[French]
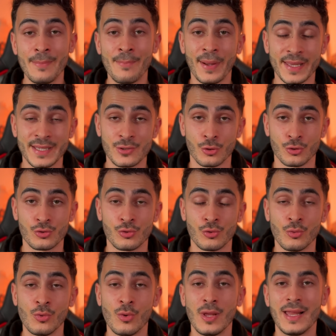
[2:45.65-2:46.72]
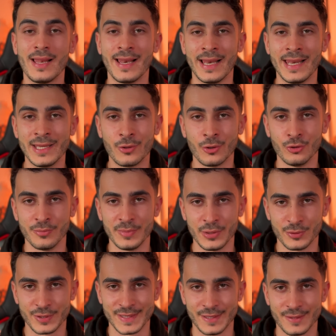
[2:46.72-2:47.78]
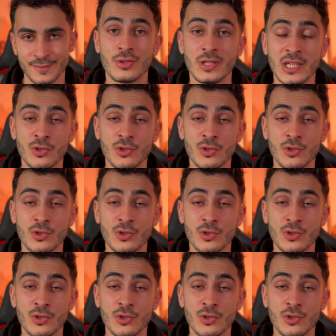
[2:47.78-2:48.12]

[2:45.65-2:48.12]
et par extension l'économie aussi.